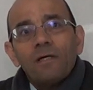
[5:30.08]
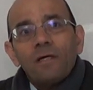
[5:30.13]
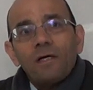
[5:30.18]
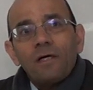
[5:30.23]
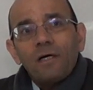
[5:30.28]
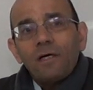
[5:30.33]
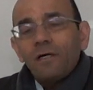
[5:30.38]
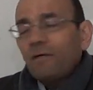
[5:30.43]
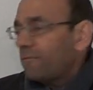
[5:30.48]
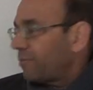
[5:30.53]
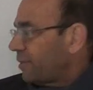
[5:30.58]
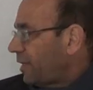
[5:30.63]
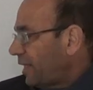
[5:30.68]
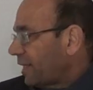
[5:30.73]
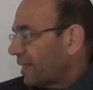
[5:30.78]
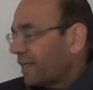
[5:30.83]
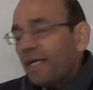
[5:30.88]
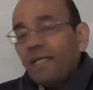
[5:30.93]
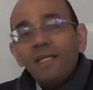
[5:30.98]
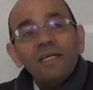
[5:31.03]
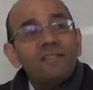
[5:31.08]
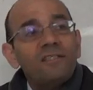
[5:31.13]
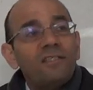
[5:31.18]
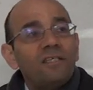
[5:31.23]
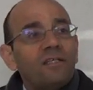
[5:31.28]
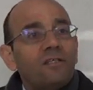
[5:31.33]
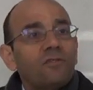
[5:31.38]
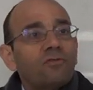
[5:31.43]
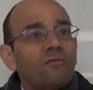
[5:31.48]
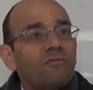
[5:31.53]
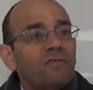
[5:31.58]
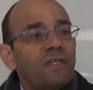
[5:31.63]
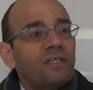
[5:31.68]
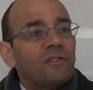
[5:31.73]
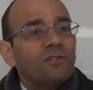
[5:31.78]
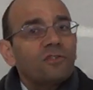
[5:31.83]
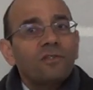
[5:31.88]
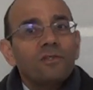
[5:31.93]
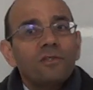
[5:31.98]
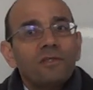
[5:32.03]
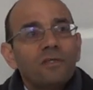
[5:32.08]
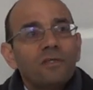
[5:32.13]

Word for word: اه يعني كانها سيريز اوف ايش